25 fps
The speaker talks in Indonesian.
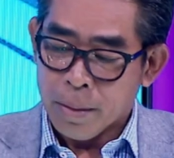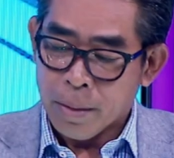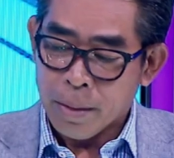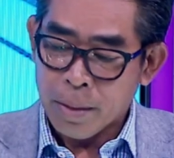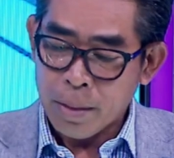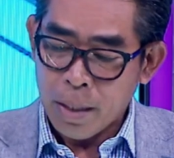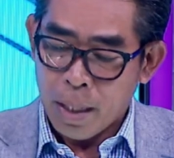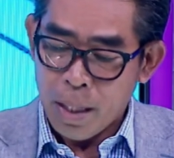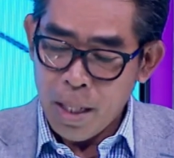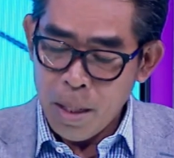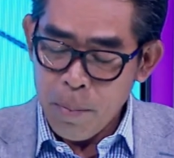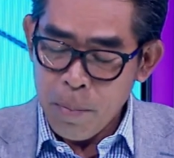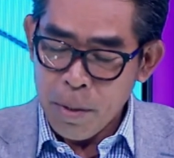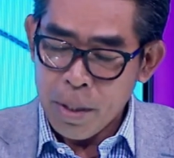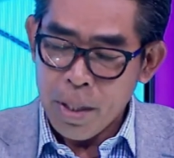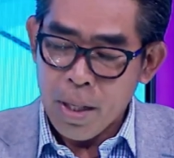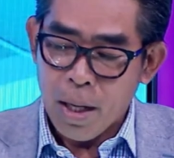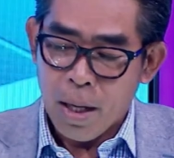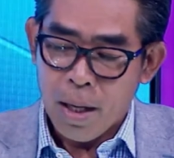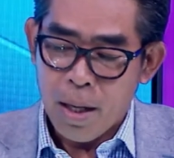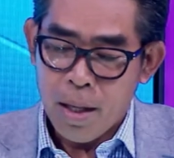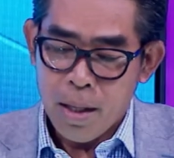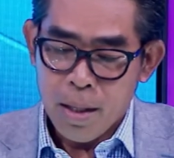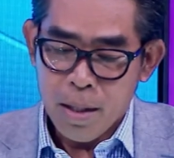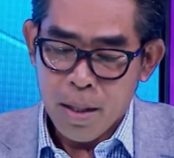saya
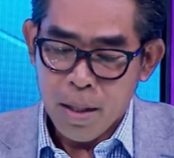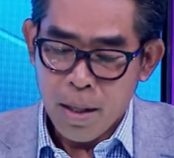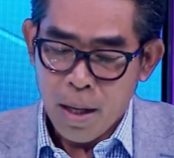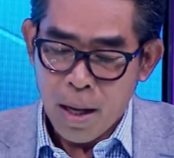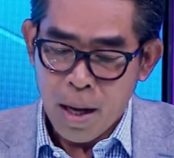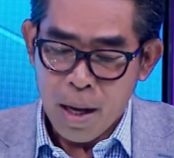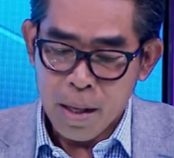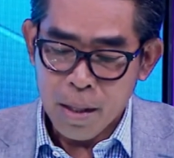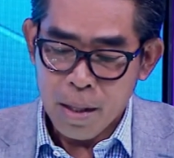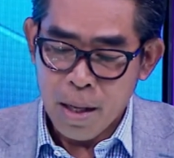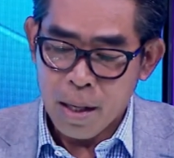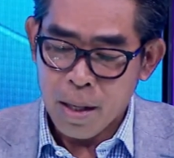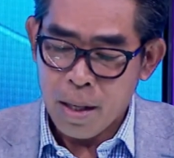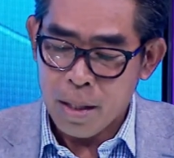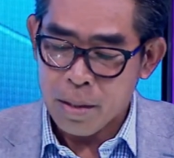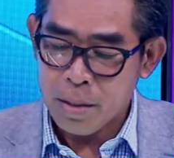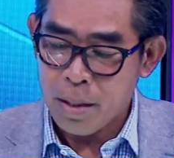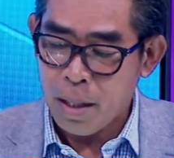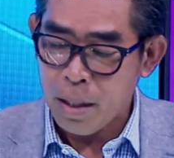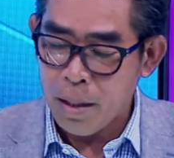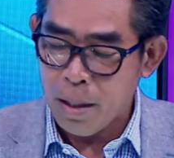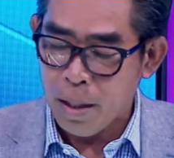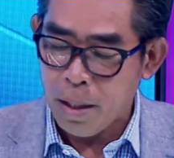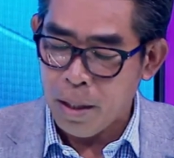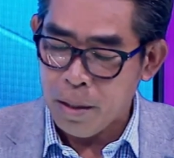bedah
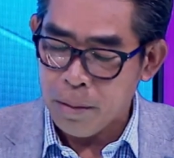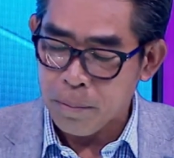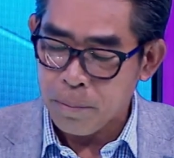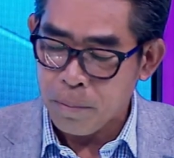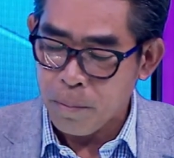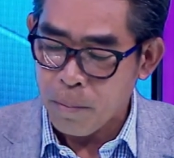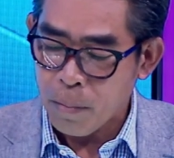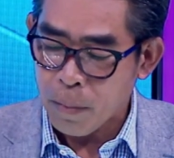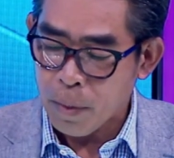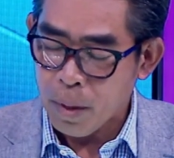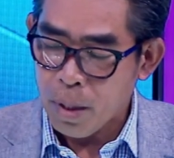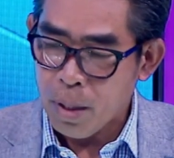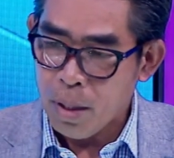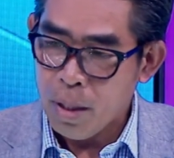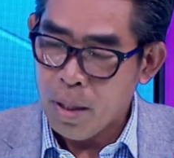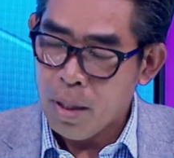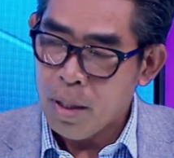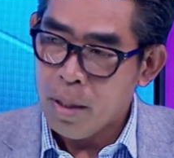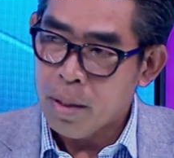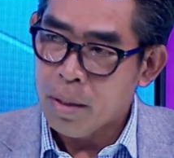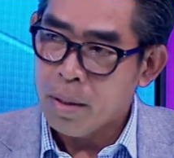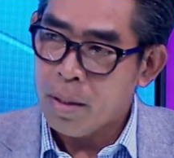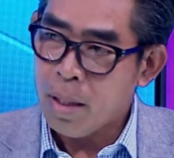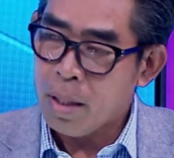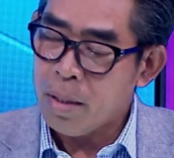angka-angka saya,
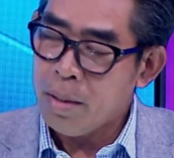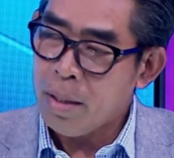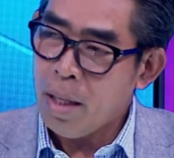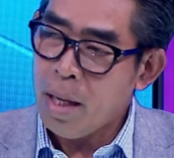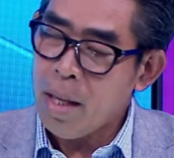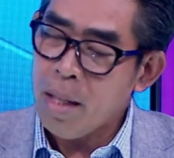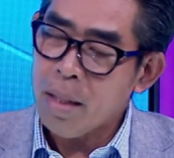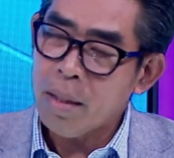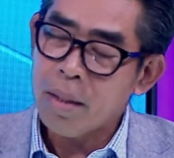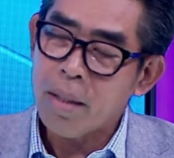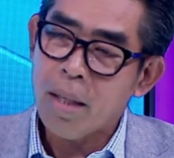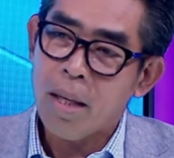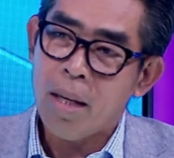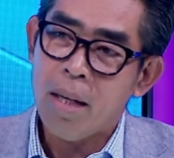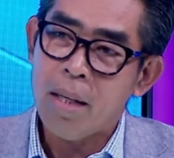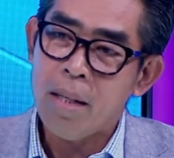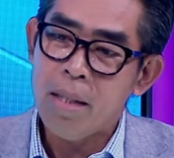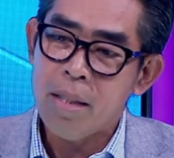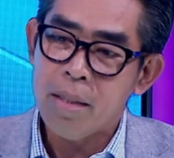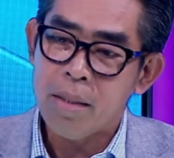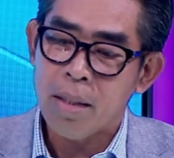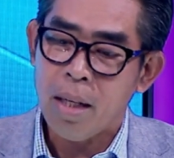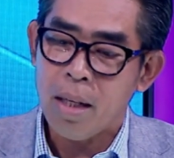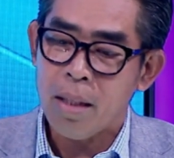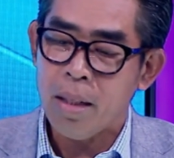
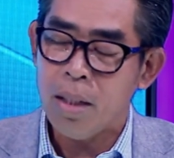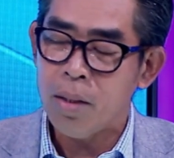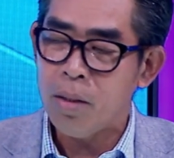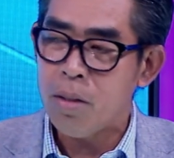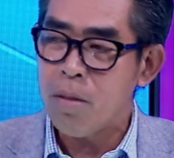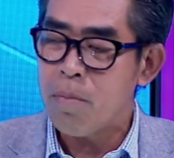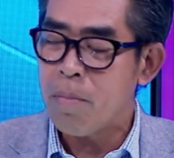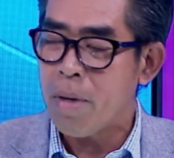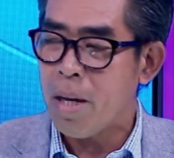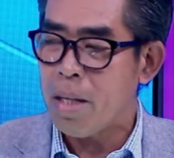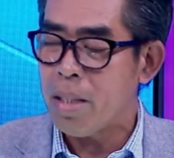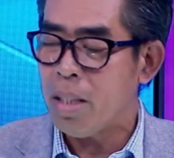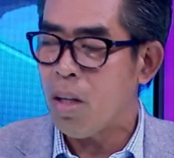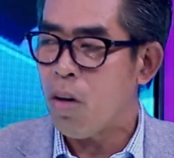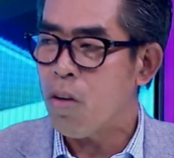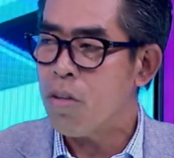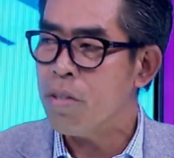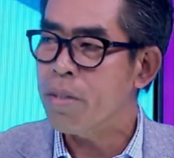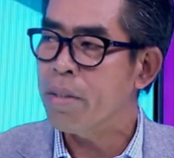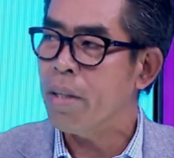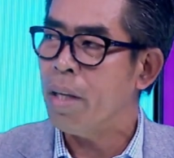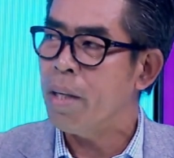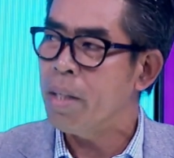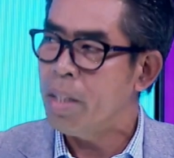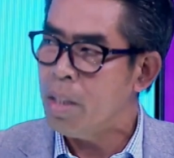ternyata di sana tuh banyak
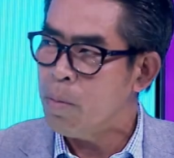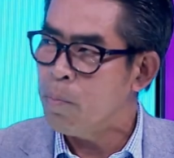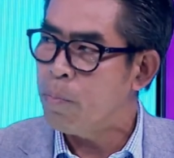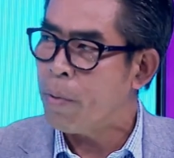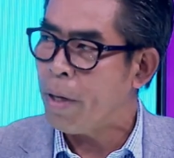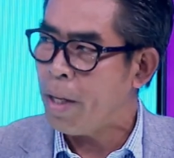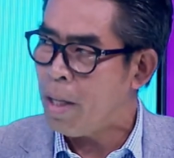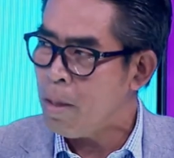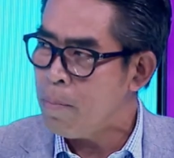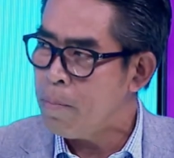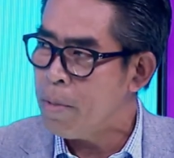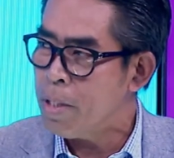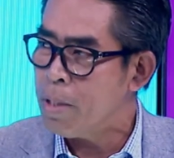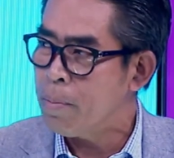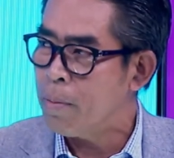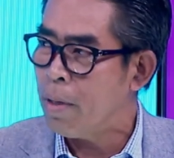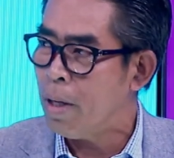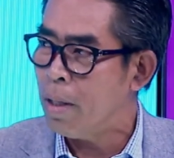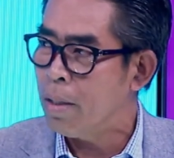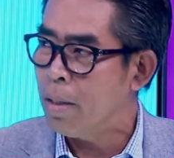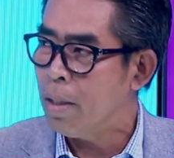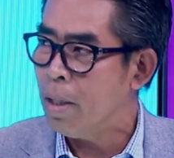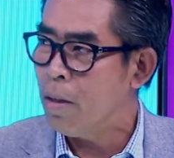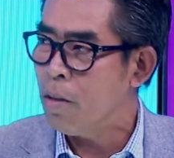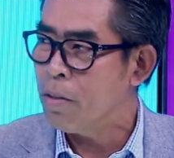outstanding premi
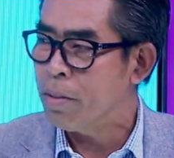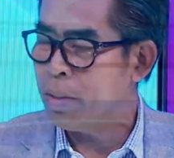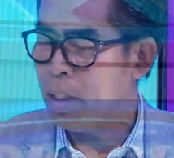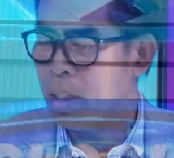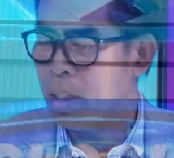sebenarnya.